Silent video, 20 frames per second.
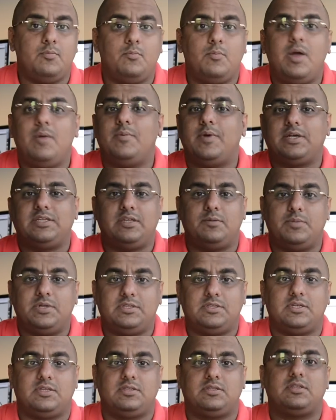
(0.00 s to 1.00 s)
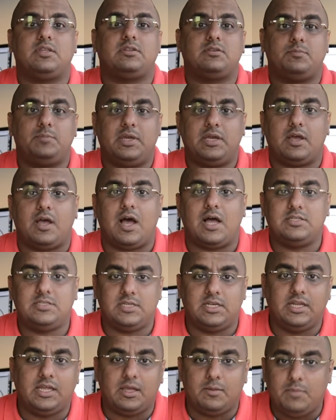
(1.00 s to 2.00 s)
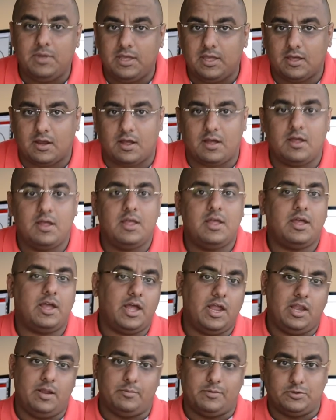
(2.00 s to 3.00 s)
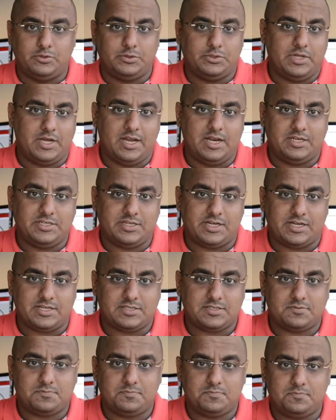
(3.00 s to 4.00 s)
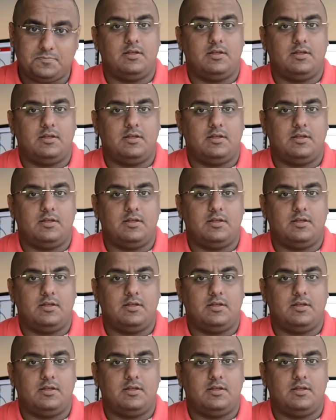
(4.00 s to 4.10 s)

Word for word: مع مكتبه التطبيقات الكبيره اللي موجوده على الجهاز